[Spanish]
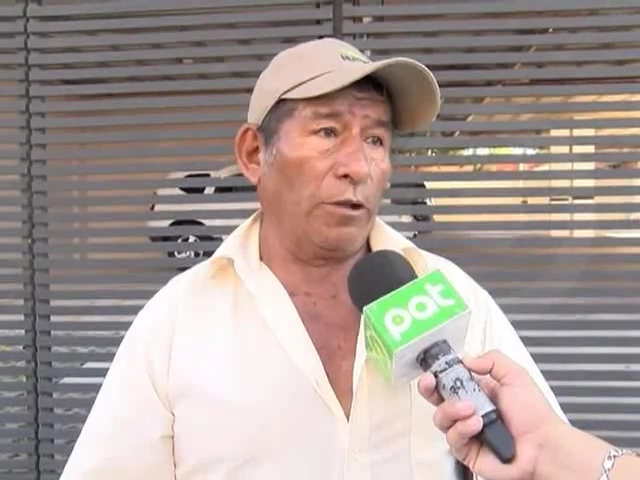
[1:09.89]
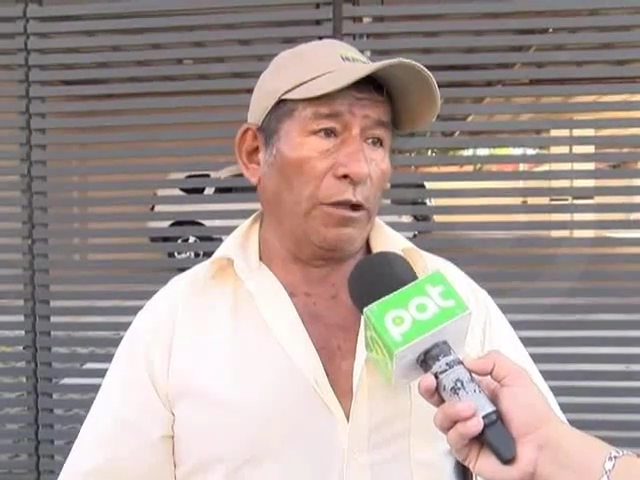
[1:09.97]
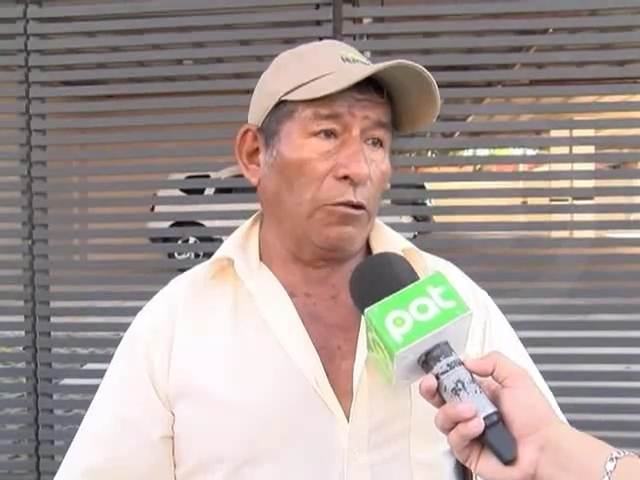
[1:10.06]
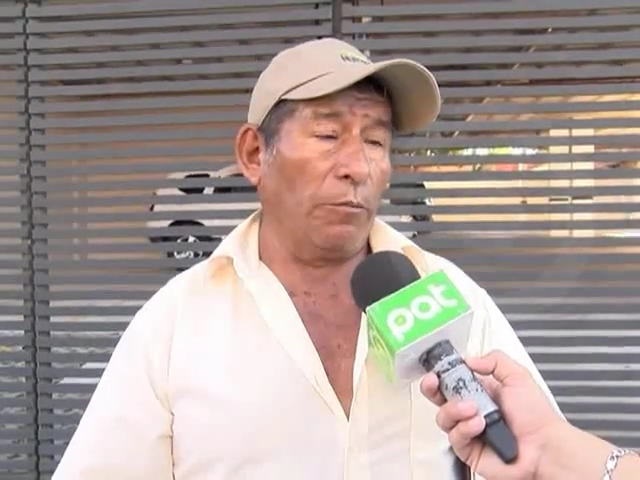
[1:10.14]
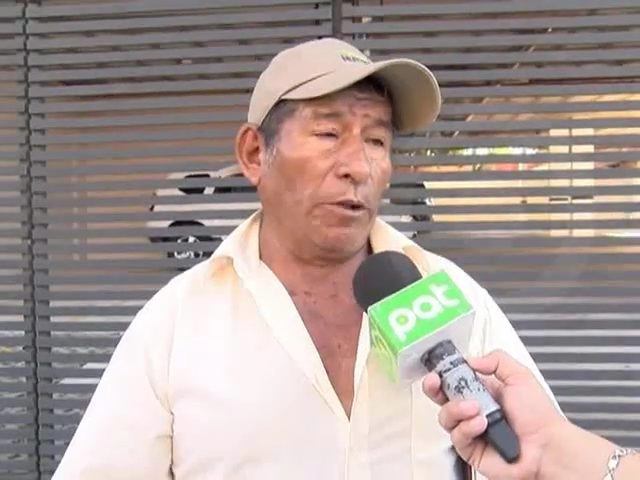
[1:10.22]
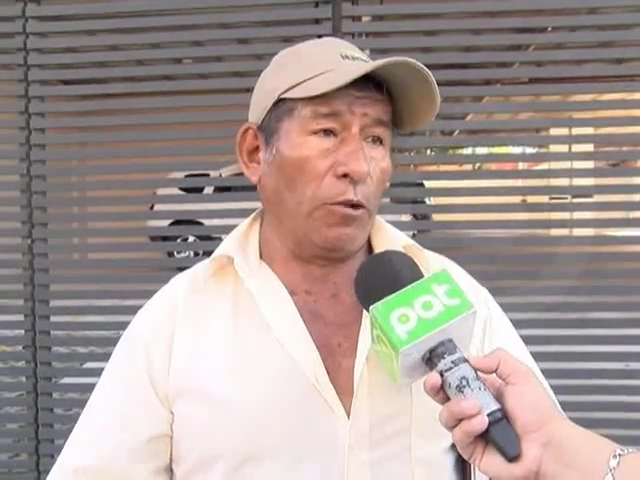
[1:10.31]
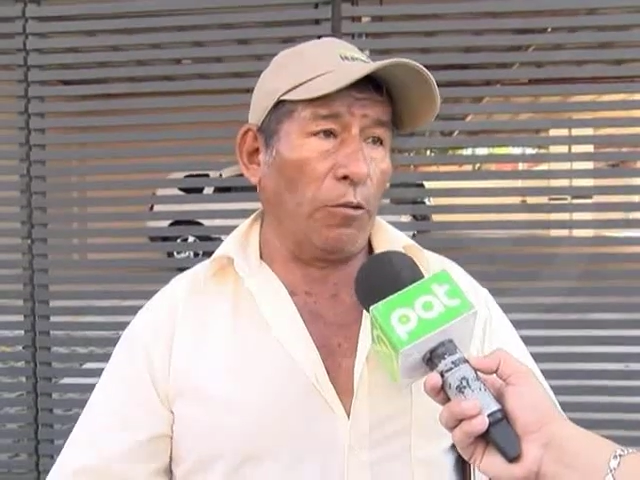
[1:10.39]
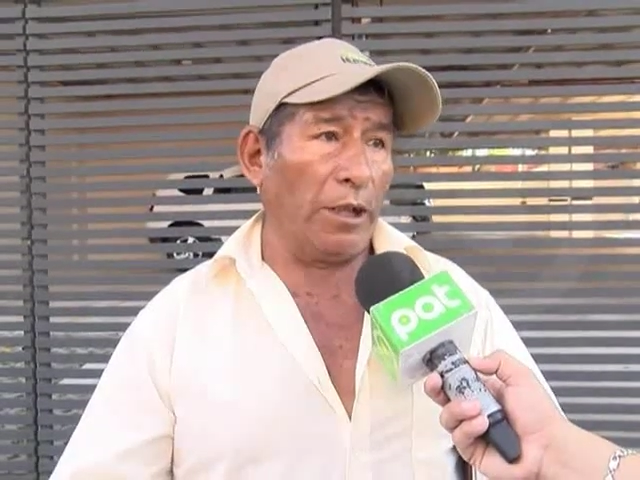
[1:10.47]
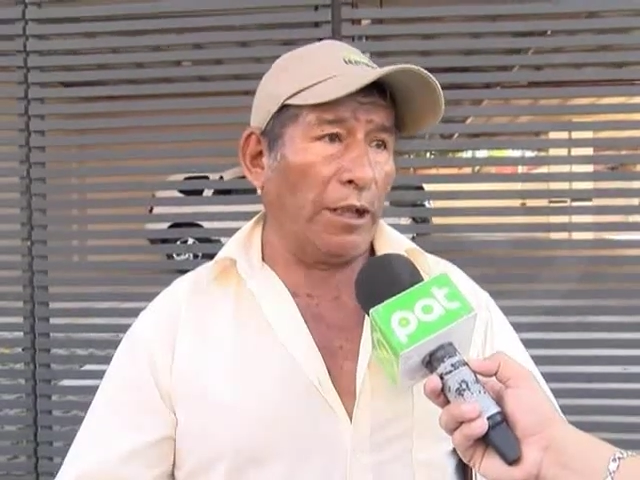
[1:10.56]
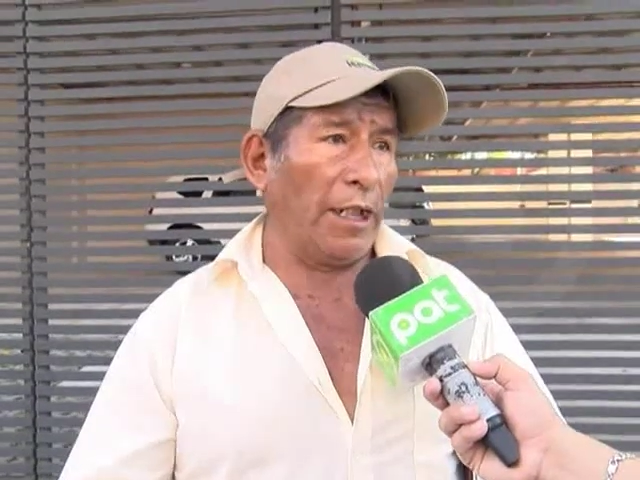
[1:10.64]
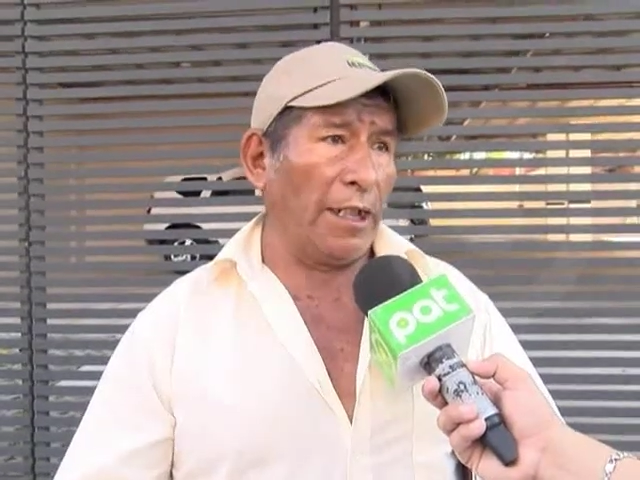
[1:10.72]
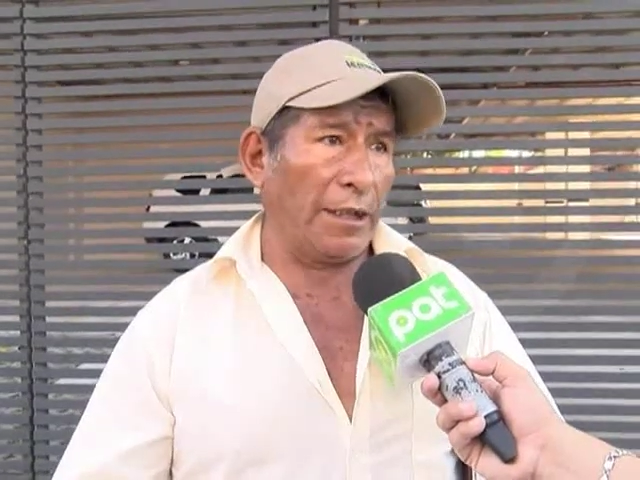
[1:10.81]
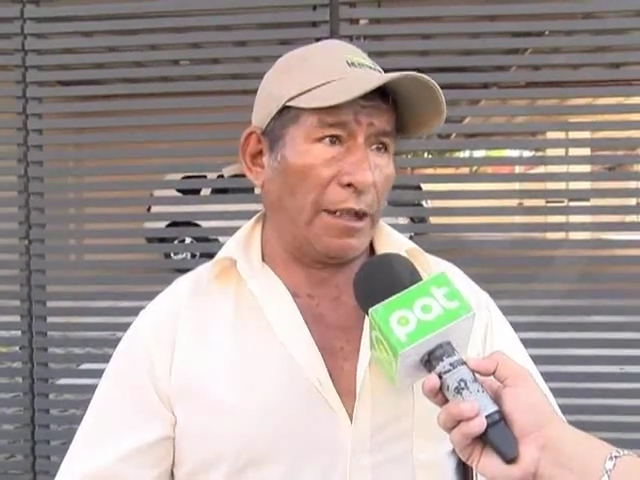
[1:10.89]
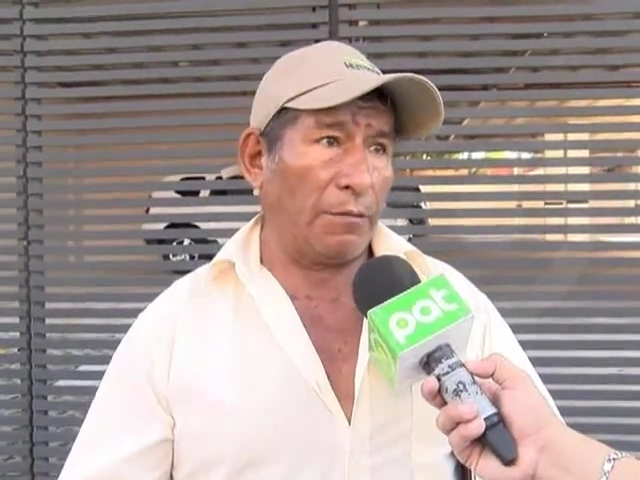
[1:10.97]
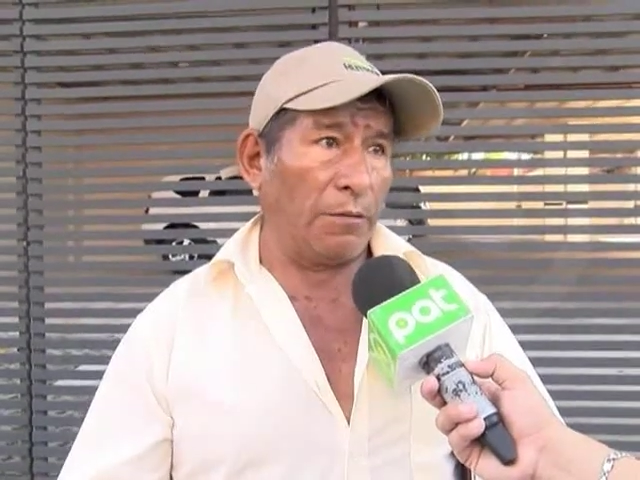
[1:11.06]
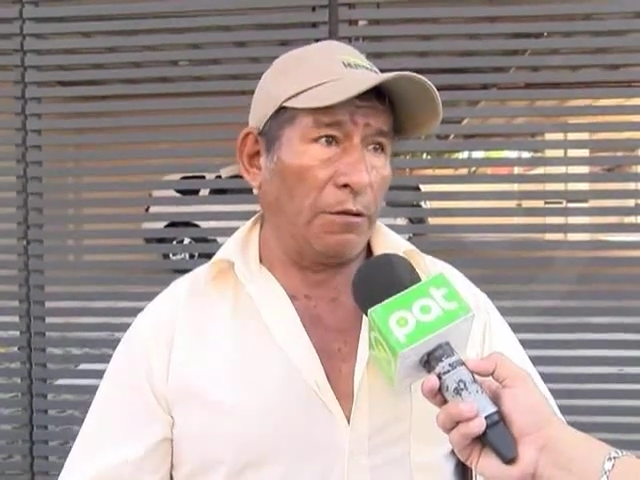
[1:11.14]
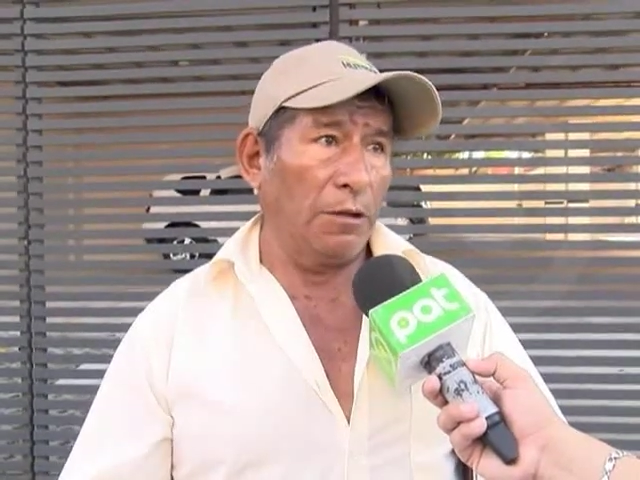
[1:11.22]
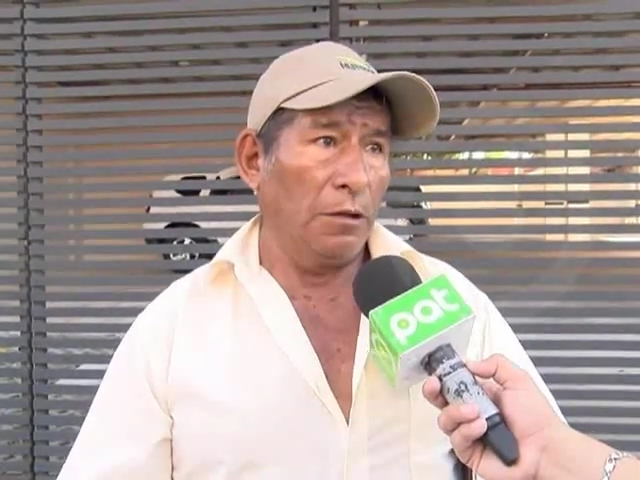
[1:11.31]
vender, no me cubre nada, digamos.